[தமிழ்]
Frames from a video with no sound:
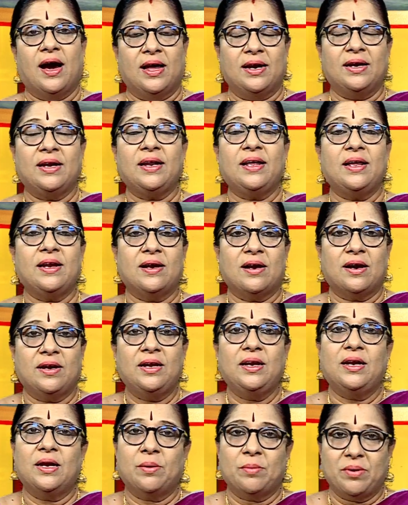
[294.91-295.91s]
அன்றைய
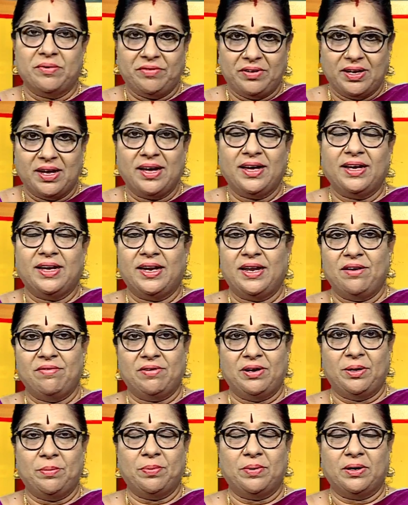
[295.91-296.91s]
நாளில் நம்ம விநாயகரை
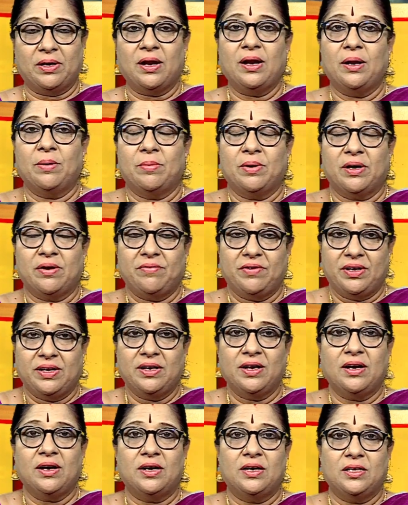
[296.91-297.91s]
வழிபட்டால் நமக்கு
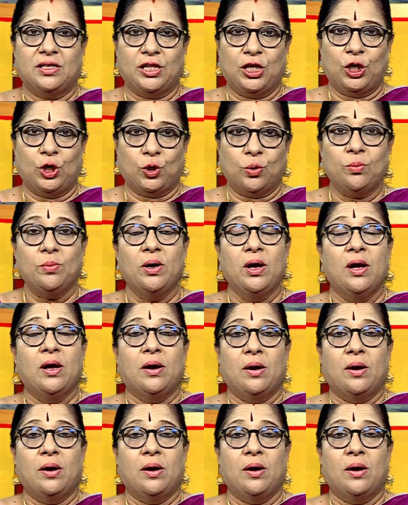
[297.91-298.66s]
விக்னங்கள் தீரும்